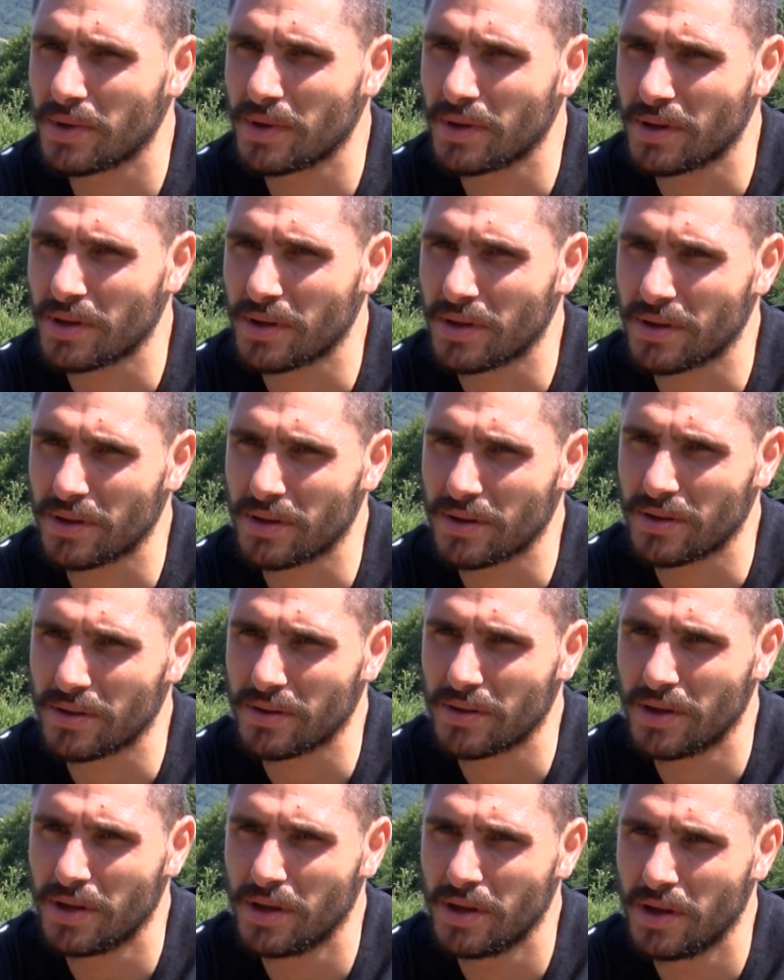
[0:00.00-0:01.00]
E,
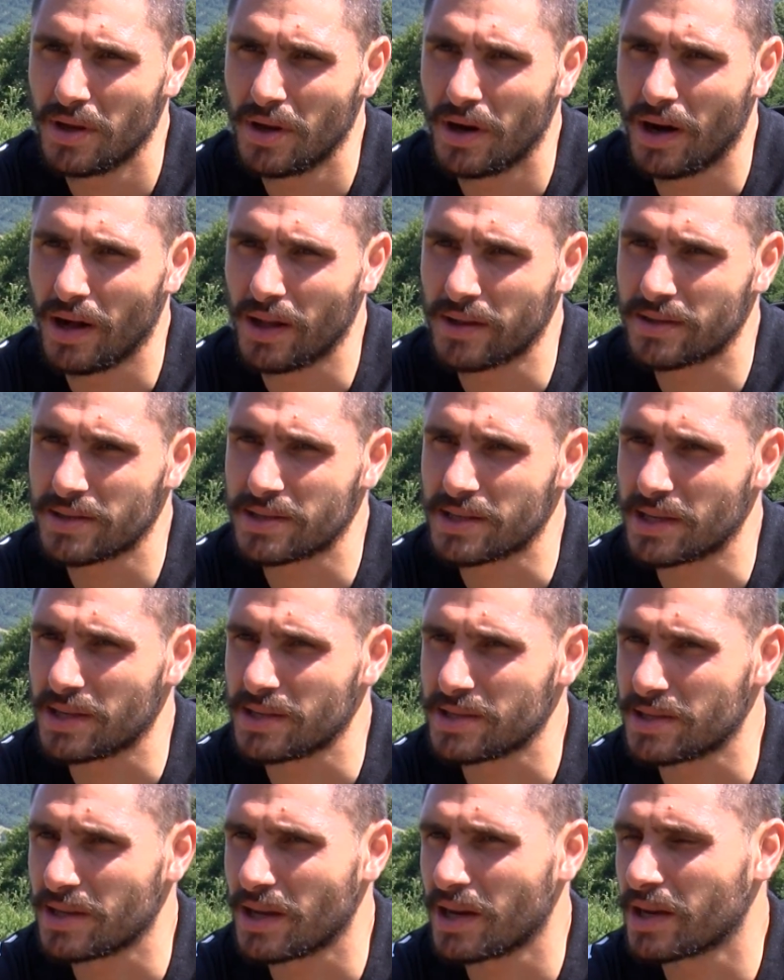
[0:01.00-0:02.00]
6
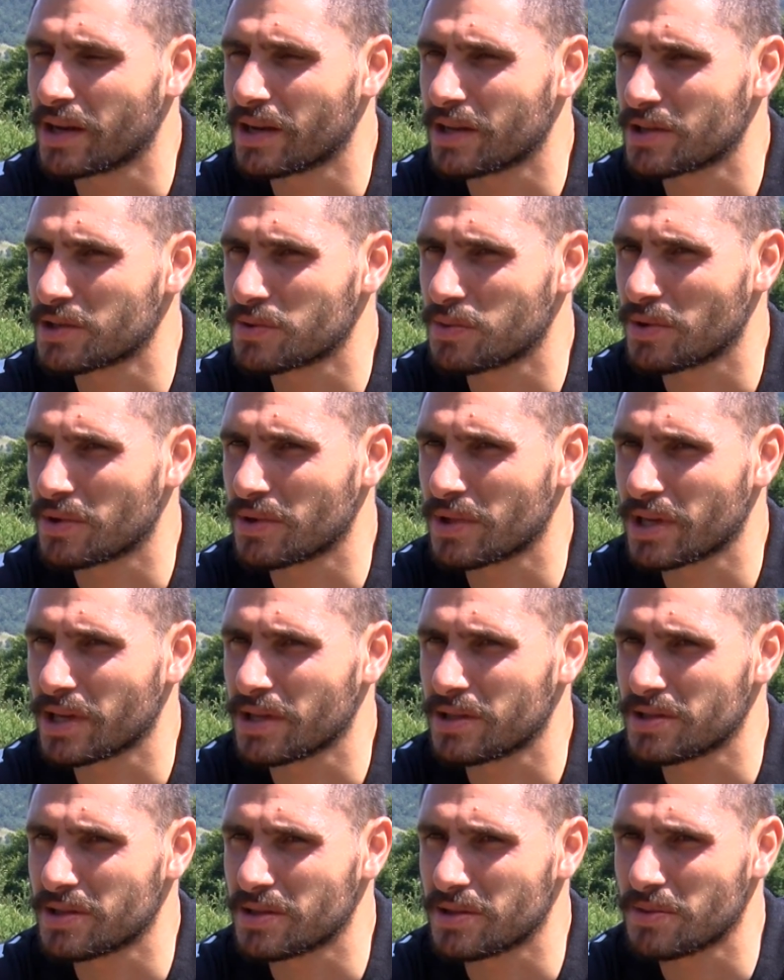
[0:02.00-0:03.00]
senesini Ankara Spor'da
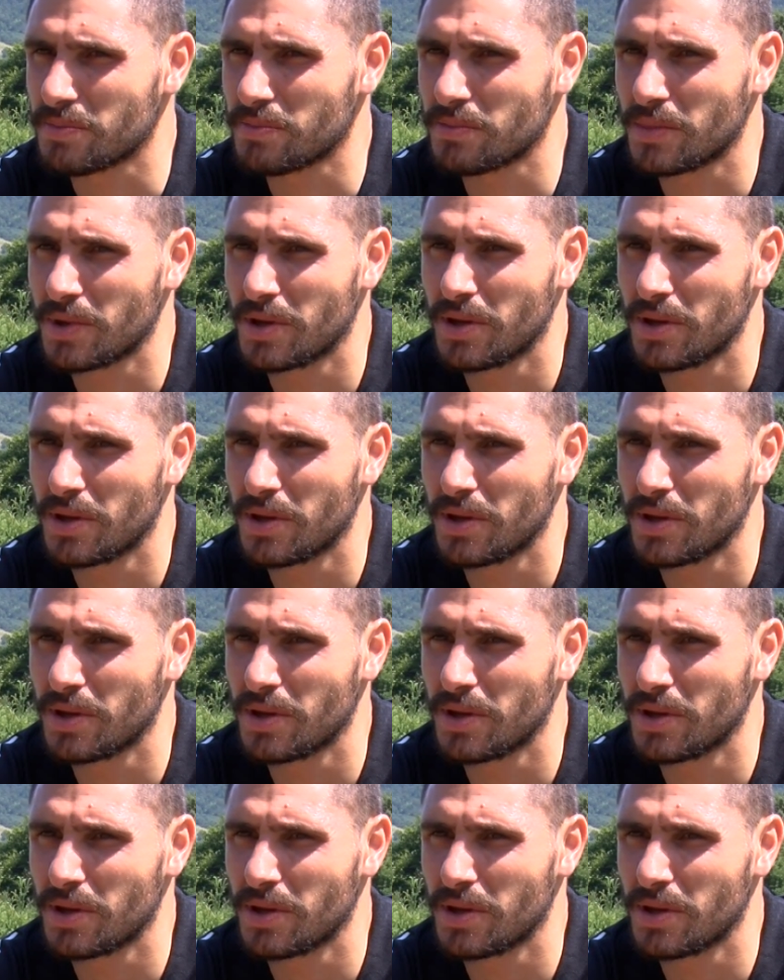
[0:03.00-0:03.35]
geçirdim.